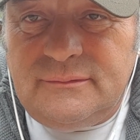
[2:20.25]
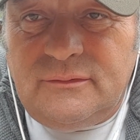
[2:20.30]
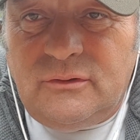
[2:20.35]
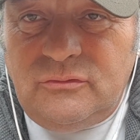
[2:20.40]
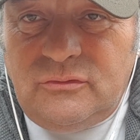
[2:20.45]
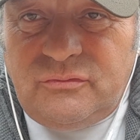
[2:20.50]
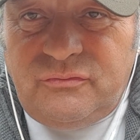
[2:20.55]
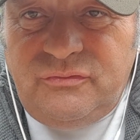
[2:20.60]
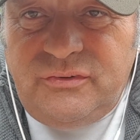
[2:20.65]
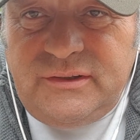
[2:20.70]

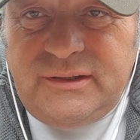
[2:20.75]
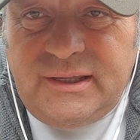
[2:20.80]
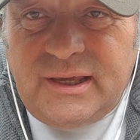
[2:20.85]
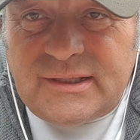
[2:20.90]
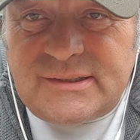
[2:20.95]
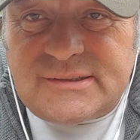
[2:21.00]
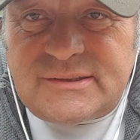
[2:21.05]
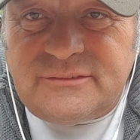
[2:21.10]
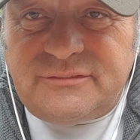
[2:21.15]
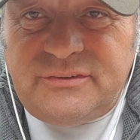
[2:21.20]
und wie die
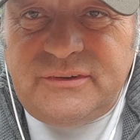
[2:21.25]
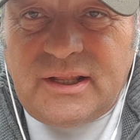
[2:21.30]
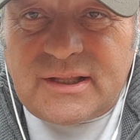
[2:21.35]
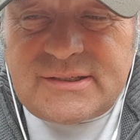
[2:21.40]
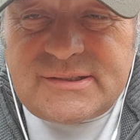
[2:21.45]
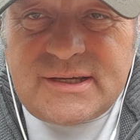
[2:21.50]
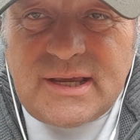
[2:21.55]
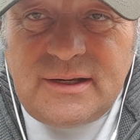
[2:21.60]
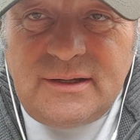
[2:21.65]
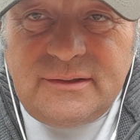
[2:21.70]
ganzen
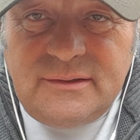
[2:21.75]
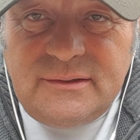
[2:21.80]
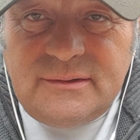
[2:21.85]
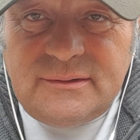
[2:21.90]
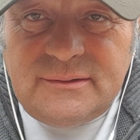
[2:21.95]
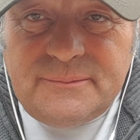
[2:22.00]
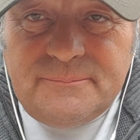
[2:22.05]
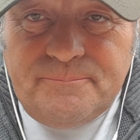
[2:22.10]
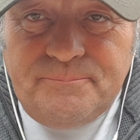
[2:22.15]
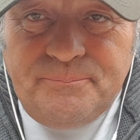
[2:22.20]
finanziellen
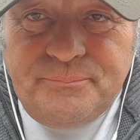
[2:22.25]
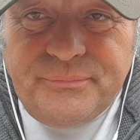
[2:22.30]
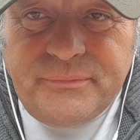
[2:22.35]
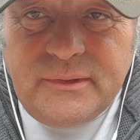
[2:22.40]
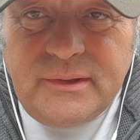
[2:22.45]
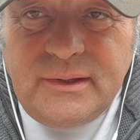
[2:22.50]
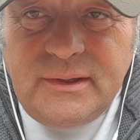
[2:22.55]
ähm,